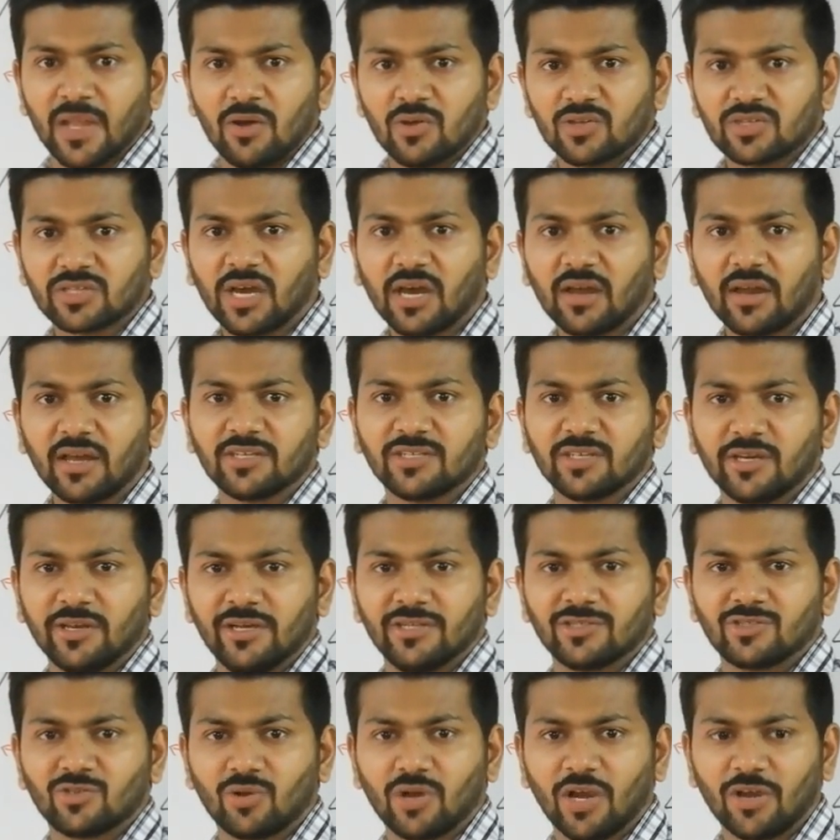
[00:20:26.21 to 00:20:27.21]
उसका
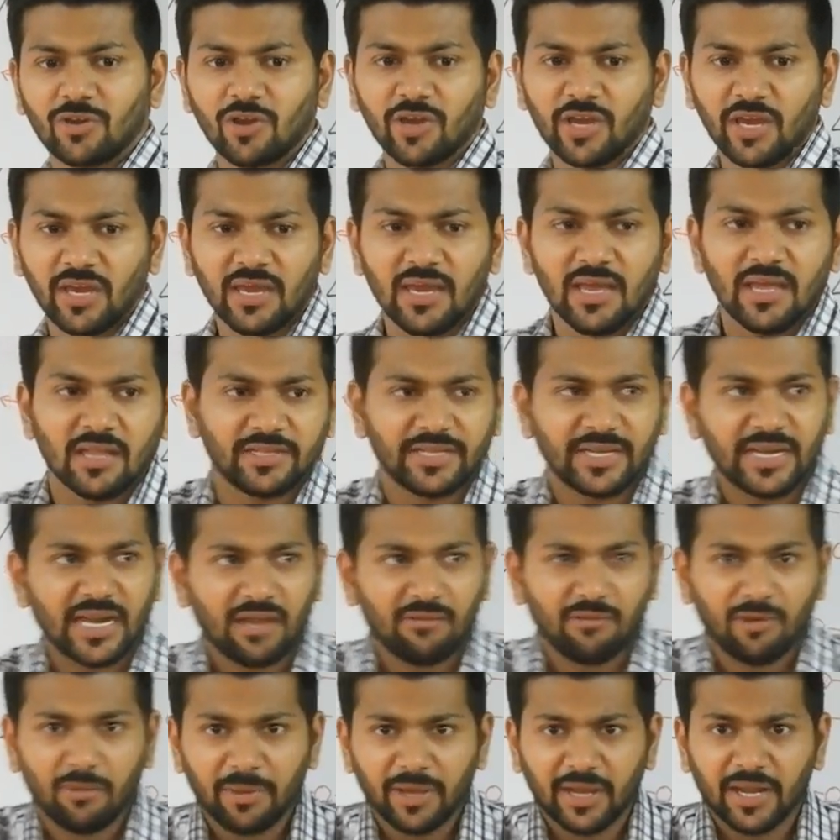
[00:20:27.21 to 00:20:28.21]
रेजोनेंस होगा क्योंकि देन आई
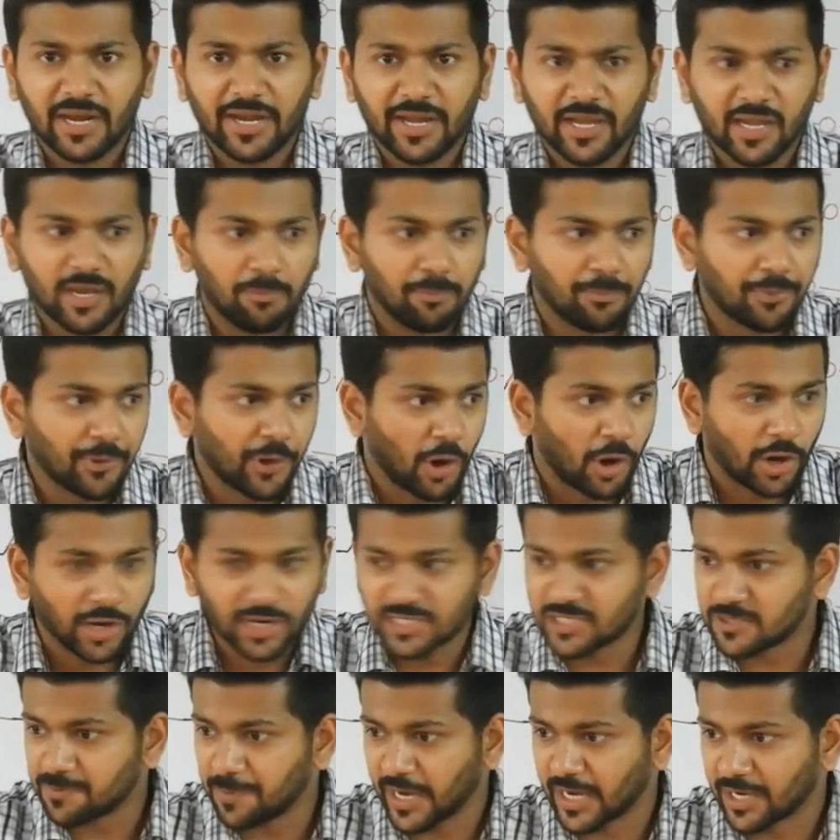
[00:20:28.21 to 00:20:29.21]
विल बी गेटिंग अ ब्रॉड
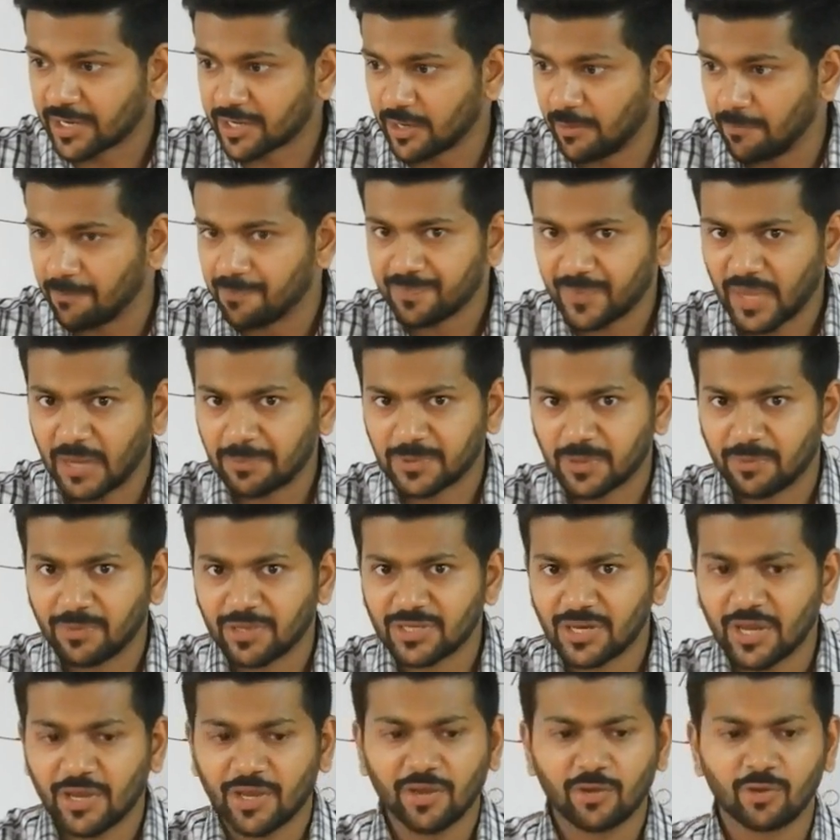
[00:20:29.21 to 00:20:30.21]
स्पेक्ट्रम आप
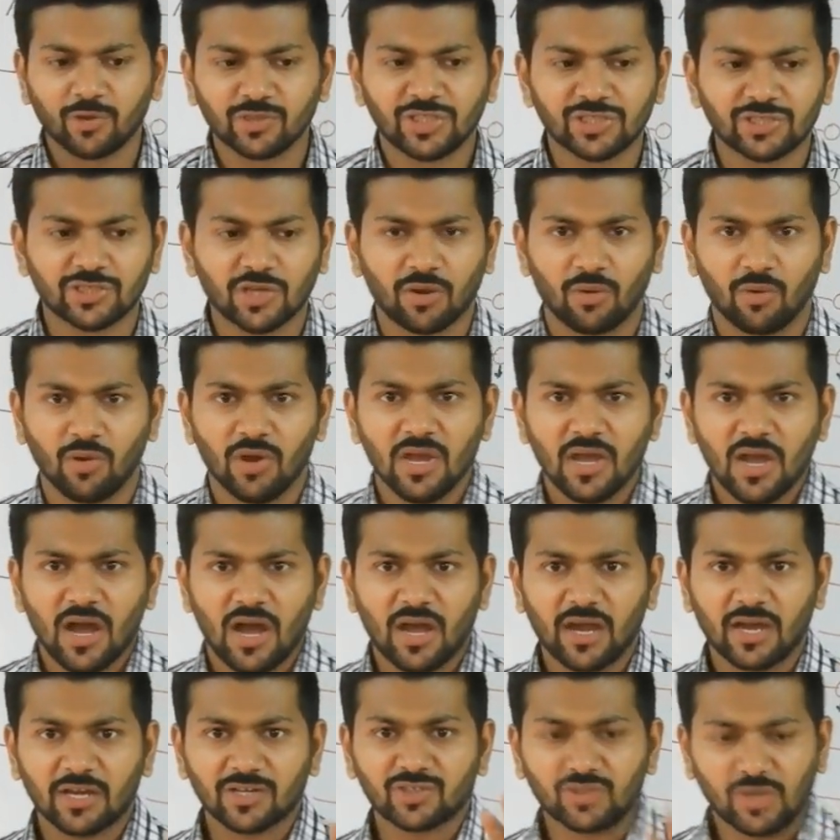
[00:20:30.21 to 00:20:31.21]
समझने की कोशिश करो
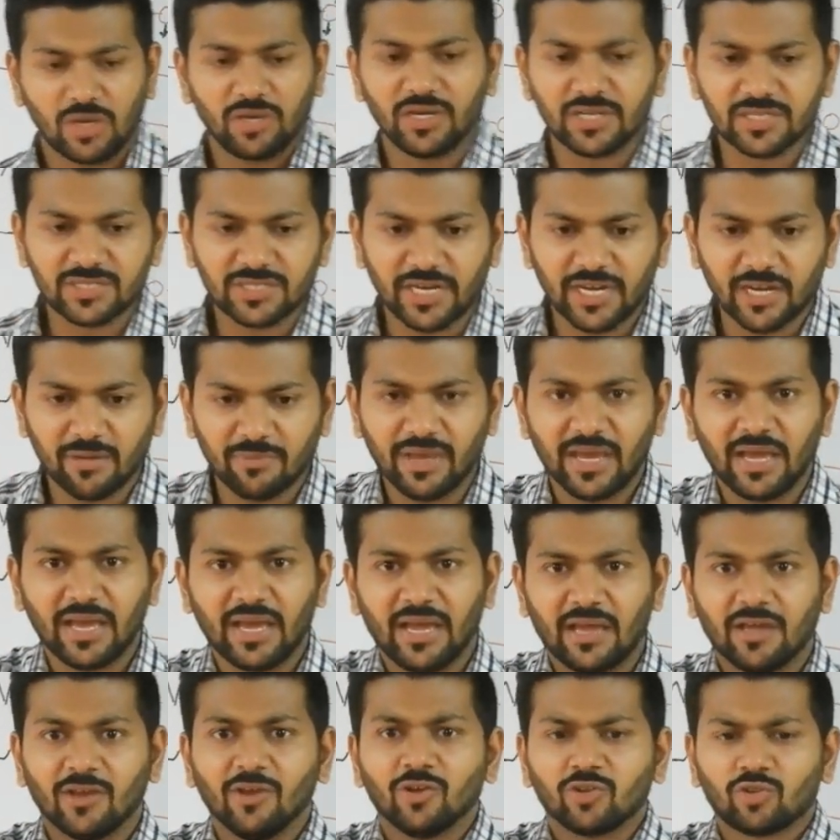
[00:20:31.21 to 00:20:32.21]
अगर सॉलिड स्टेट में
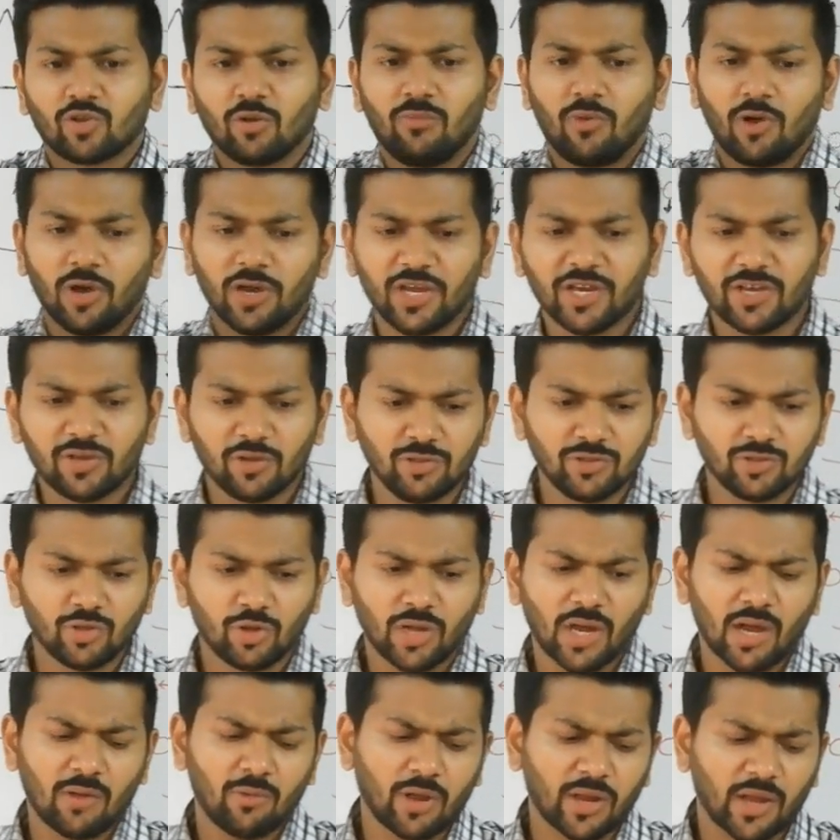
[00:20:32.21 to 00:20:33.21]
है तो मॉलिक्यूल जो
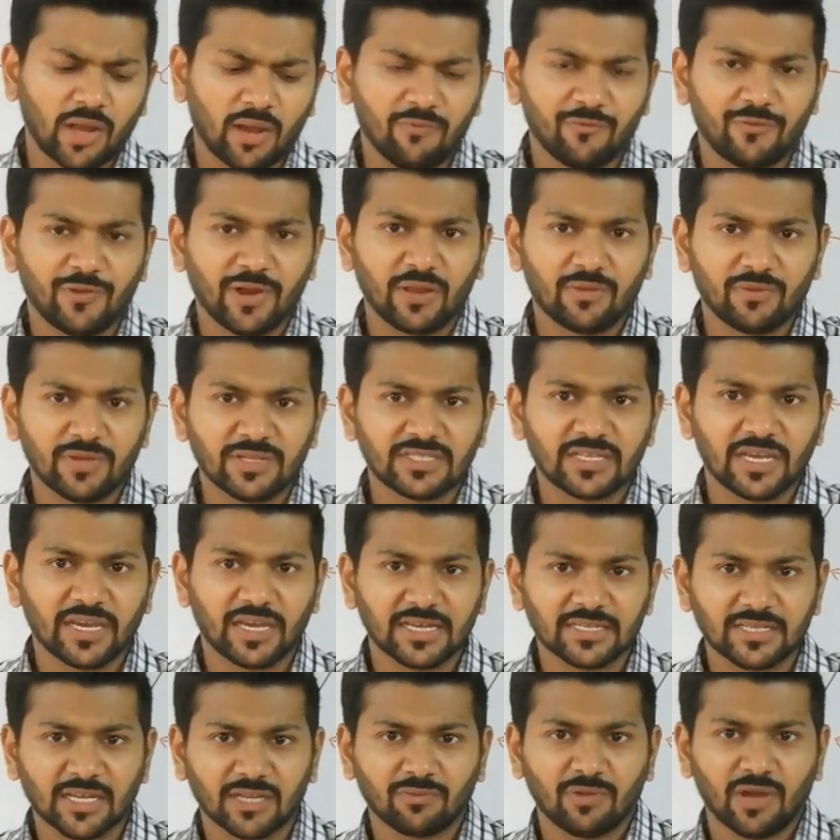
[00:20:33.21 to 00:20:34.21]
होगा वो कम फ्रीक्वेंसी
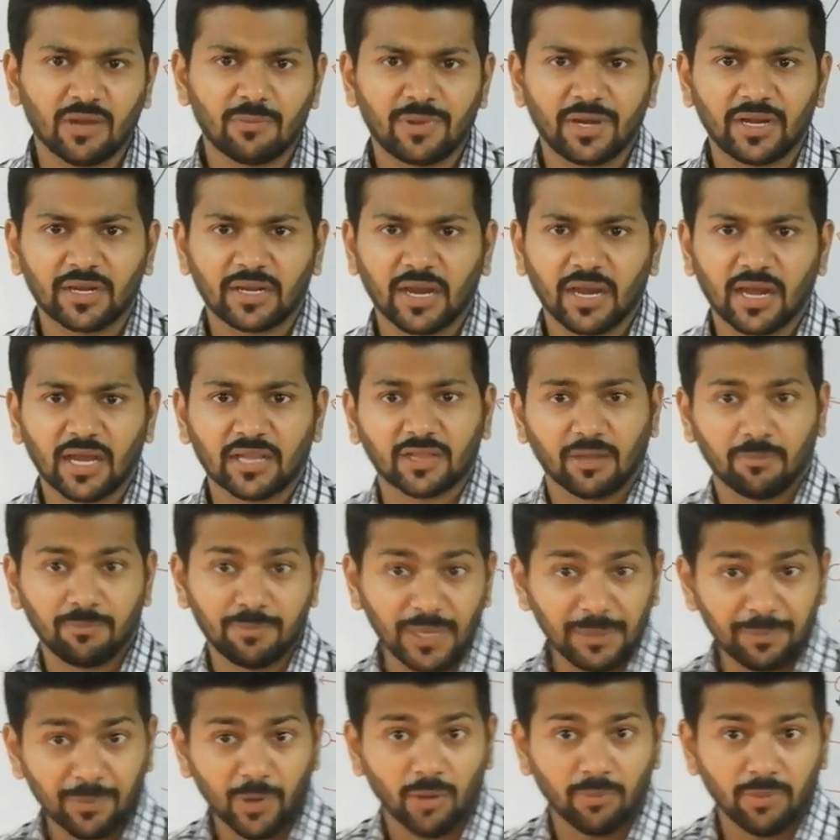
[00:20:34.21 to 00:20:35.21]
के साथ वाइब्रेट करेगा तब
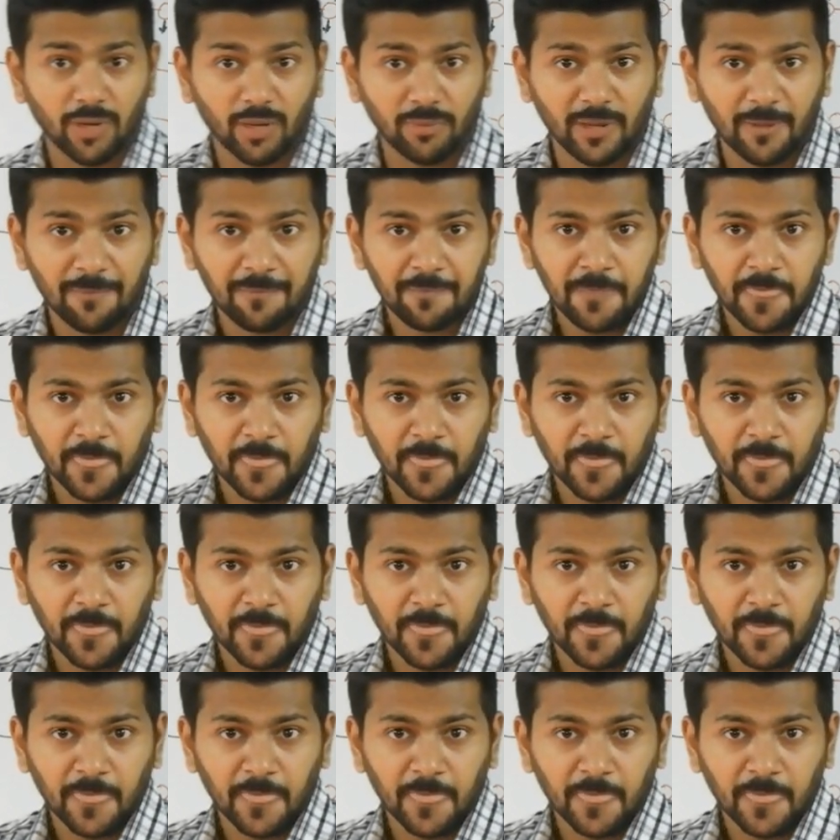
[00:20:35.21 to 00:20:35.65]
भी प्रॉब्लम है